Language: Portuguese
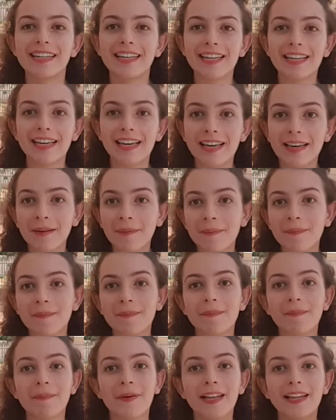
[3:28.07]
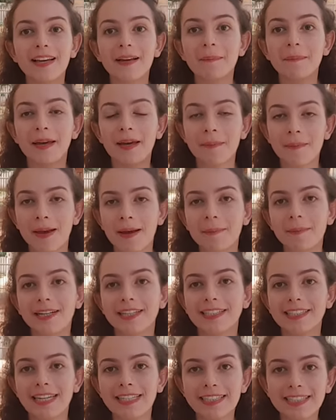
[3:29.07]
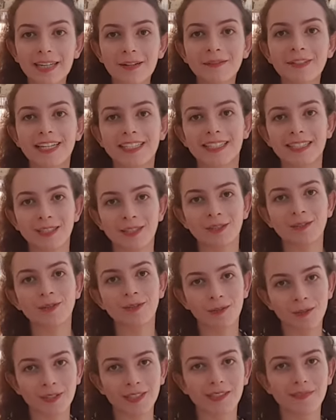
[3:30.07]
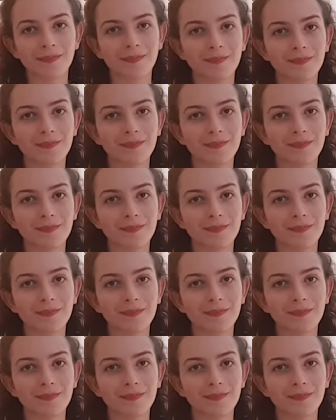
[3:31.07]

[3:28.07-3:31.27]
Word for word: e pela impermeabilização dessa estrutura.